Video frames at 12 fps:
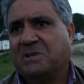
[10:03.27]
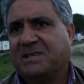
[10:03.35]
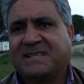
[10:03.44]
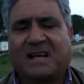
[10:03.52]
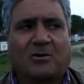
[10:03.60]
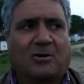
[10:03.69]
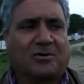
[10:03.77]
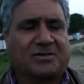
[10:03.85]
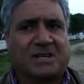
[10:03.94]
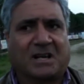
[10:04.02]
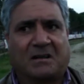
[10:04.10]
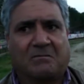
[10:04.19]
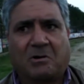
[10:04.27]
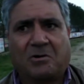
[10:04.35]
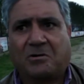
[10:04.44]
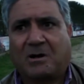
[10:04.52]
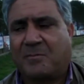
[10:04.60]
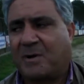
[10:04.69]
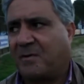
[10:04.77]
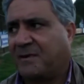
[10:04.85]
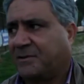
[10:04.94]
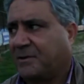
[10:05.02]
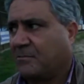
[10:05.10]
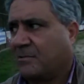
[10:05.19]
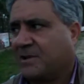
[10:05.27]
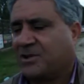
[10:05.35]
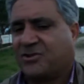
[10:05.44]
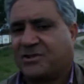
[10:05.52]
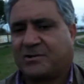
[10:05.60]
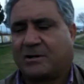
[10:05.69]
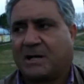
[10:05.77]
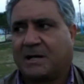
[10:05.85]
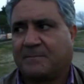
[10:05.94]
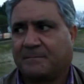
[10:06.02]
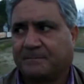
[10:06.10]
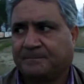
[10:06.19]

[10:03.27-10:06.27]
sia loro sia che noi non abbiamo fatto nulla di eccezionale.